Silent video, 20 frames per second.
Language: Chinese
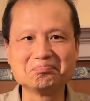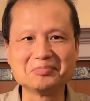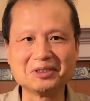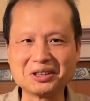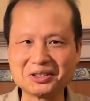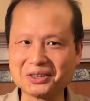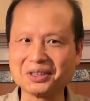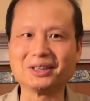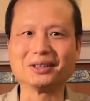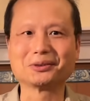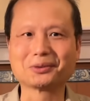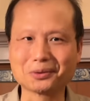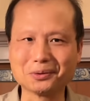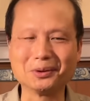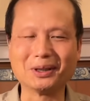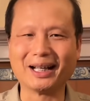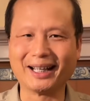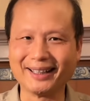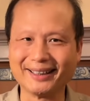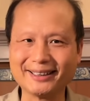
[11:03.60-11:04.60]
写出
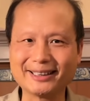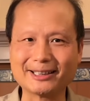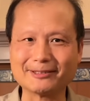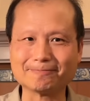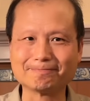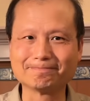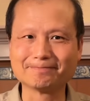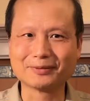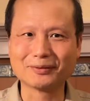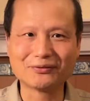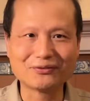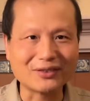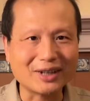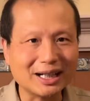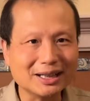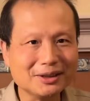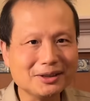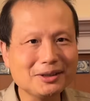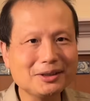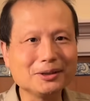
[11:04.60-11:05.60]
来的，
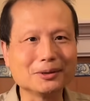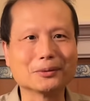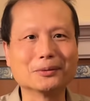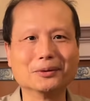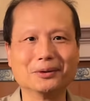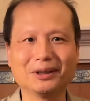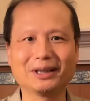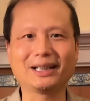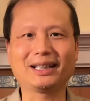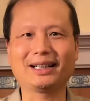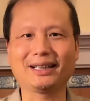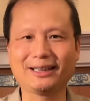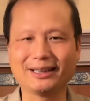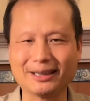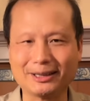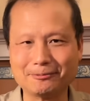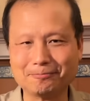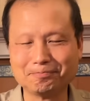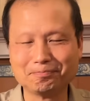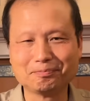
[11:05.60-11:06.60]
翻译过来的，